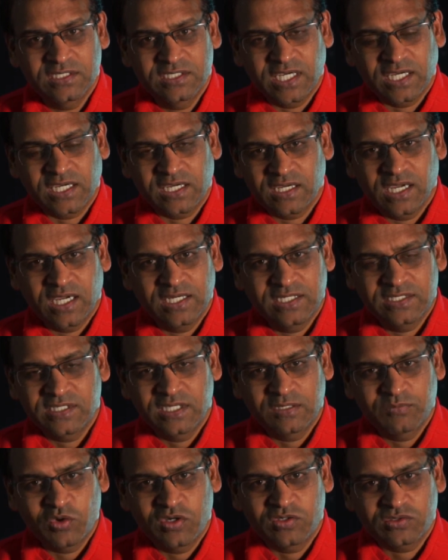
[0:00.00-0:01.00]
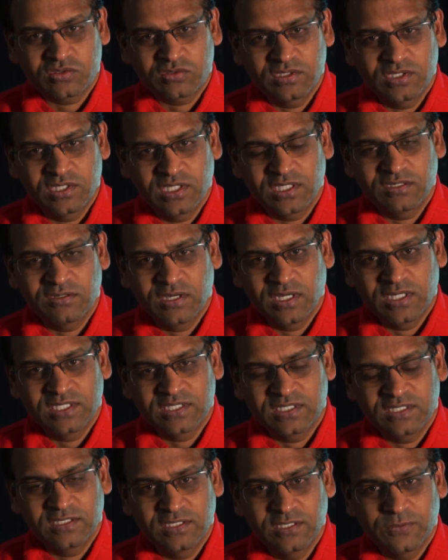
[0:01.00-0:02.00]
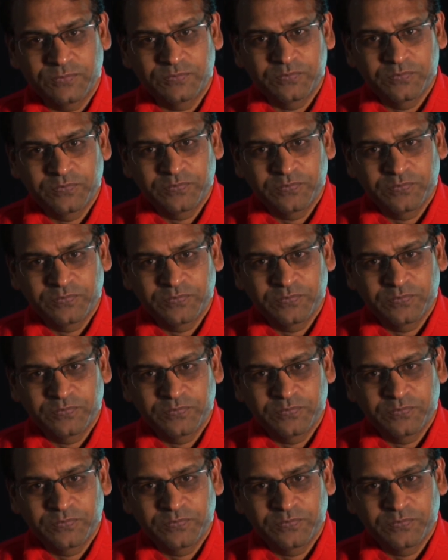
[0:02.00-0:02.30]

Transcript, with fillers: చెక్ అనే సినిమా వస్తుంది నితిన్ది